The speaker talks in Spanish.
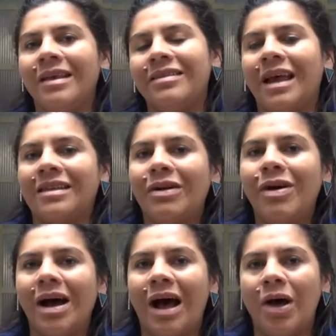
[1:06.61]
Se ha
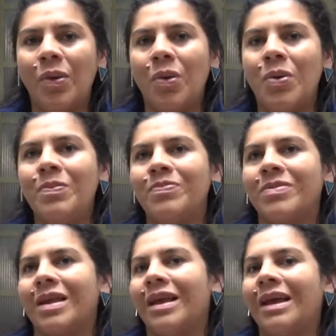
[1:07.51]
trabajado
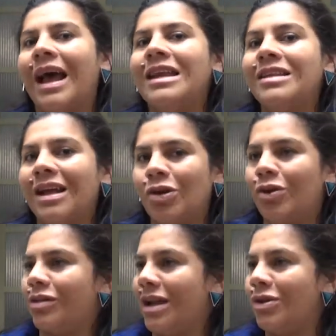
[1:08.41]
eh, al
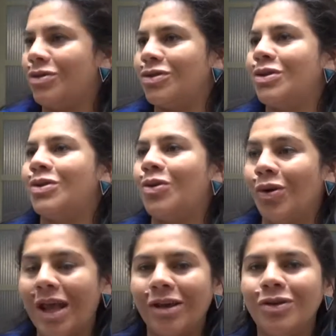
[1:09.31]
interior de los
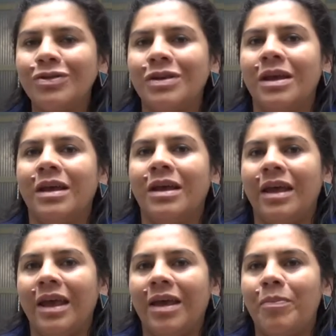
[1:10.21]
colegios,
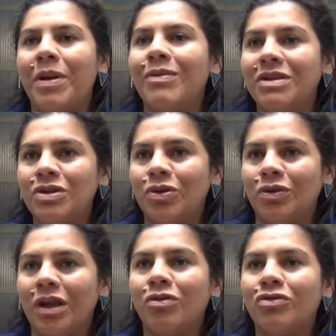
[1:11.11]

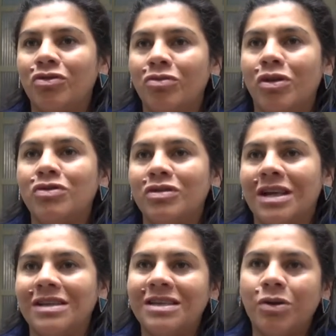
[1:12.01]
prevención de consumo de
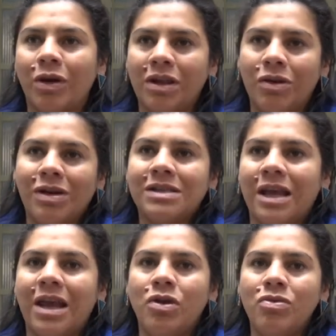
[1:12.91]
sustancias psicoactivas
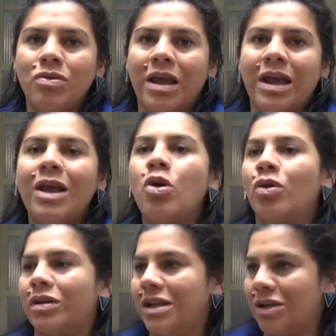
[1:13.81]
en, en
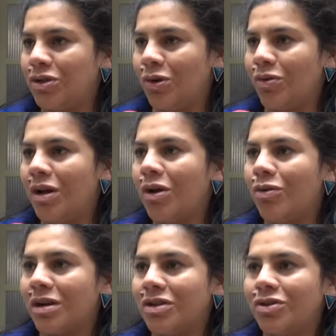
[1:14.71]
coordinación con la
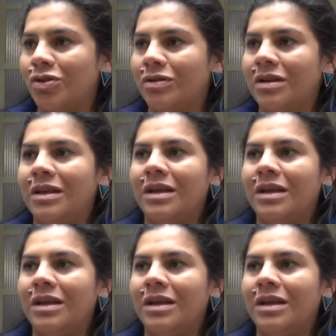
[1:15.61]
gobernación,